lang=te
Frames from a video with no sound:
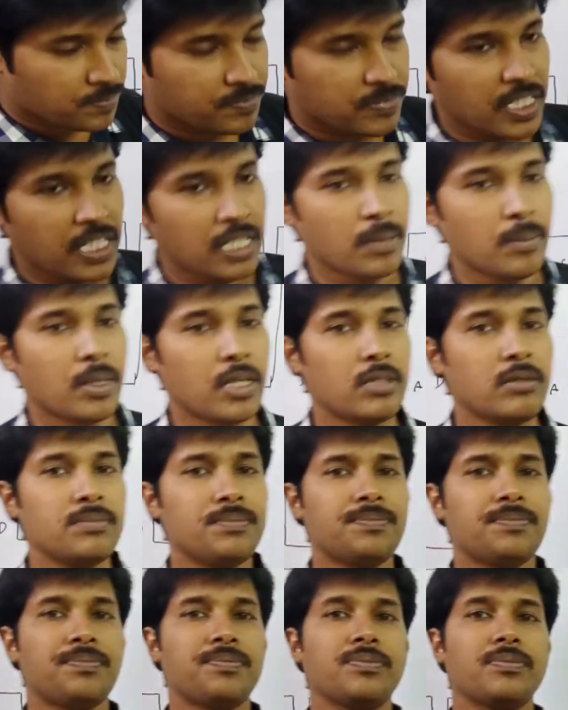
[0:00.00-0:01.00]
దీన్ని మనం
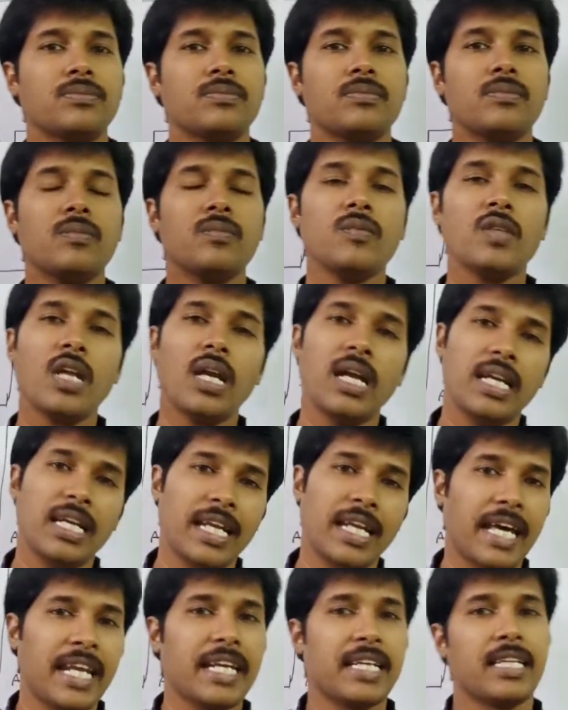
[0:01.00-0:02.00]

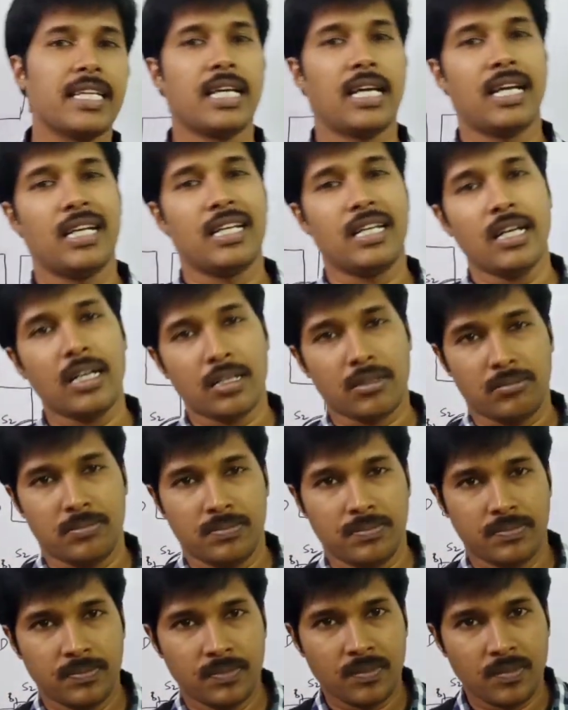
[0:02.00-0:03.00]
డైరెక్ట్ కరెంట్ అన్నాం
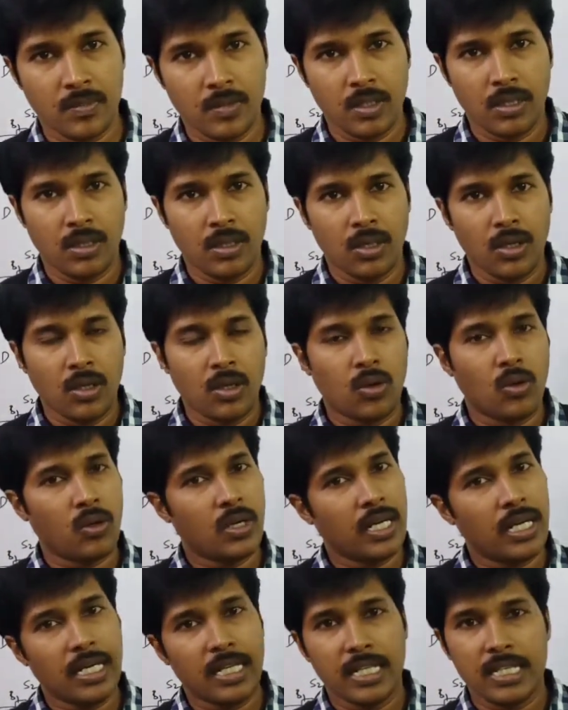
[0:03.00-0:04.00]

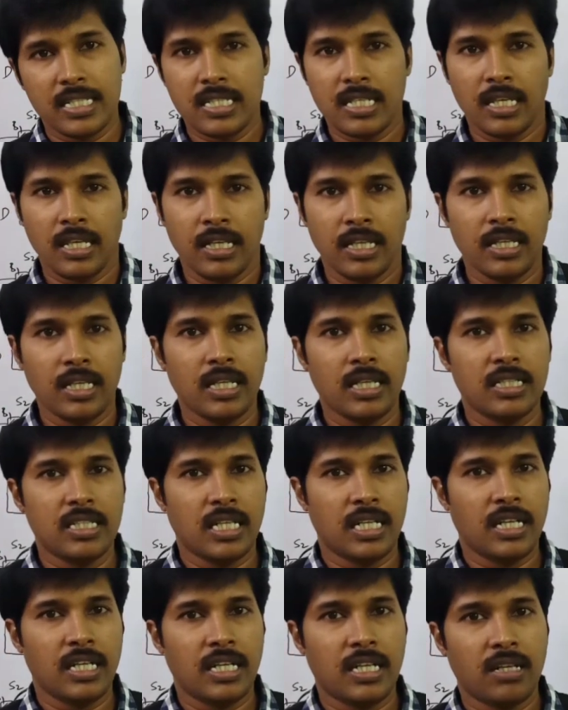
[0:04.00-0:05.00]
ఓకేనా డీసీ
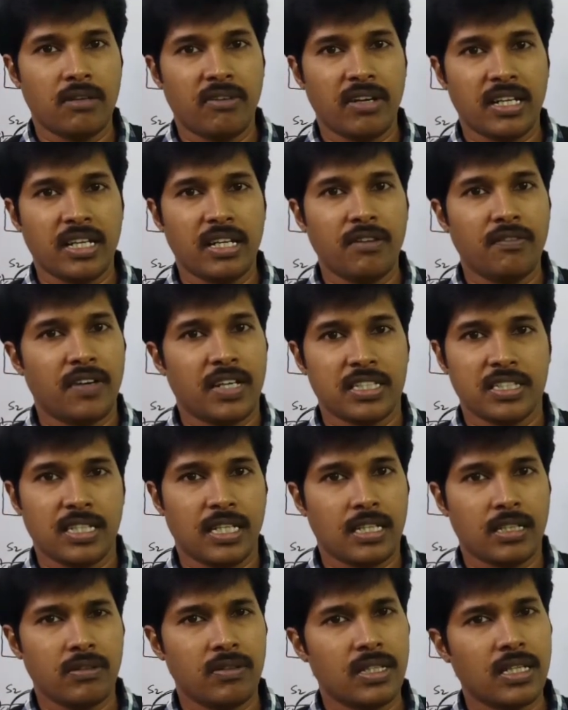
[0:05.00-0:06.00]
జనరేటర్ వర్కింగ్ ఫంక్షన్
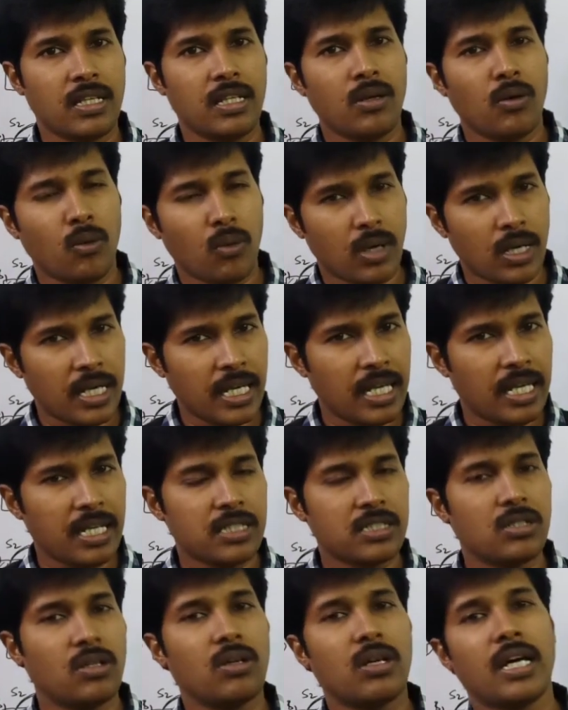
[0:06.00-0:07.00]
అర్థమైంది కదా ఒక
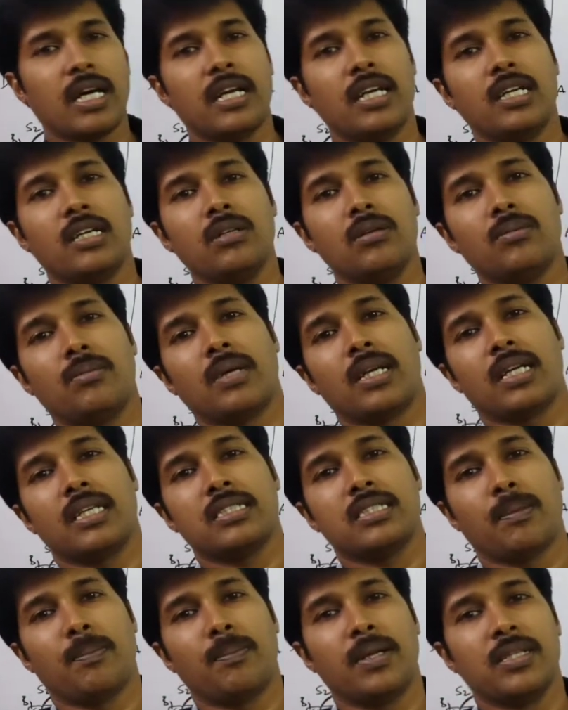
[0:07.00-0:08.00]
డైరెక్షన్లో కరెంటు మనకి
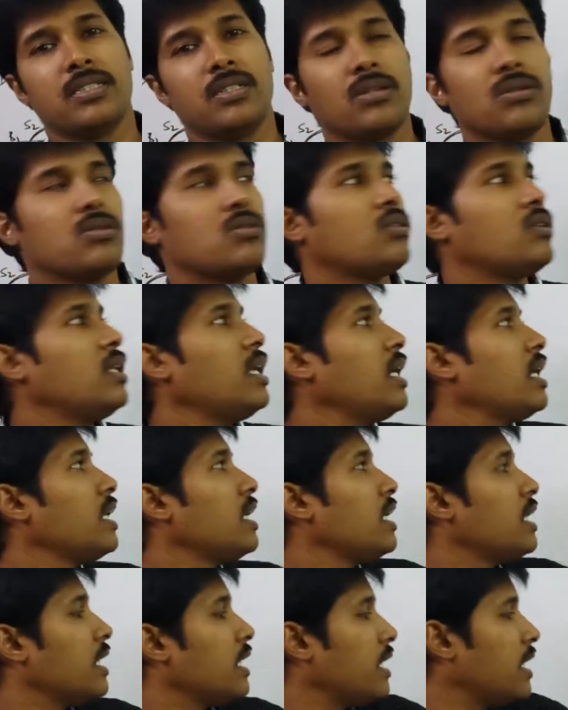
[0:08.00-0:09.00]
సప్లై జరుగుతుంది
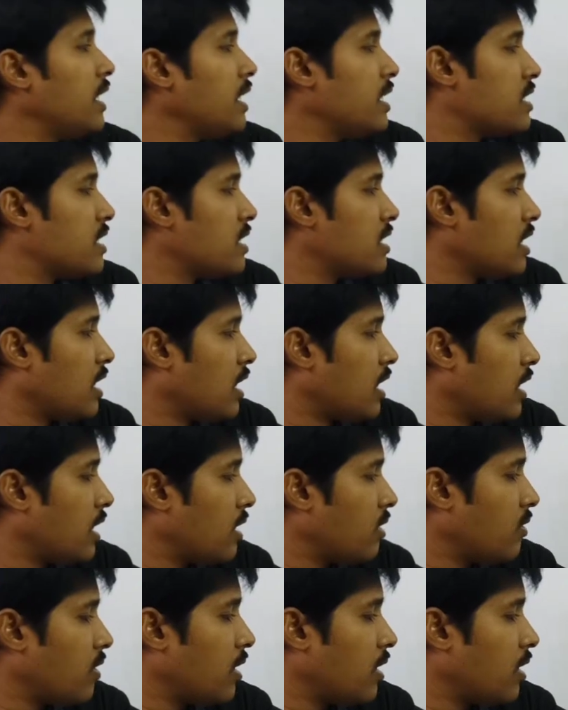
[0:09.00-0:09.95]
ఈ డీసీ జనరేటర్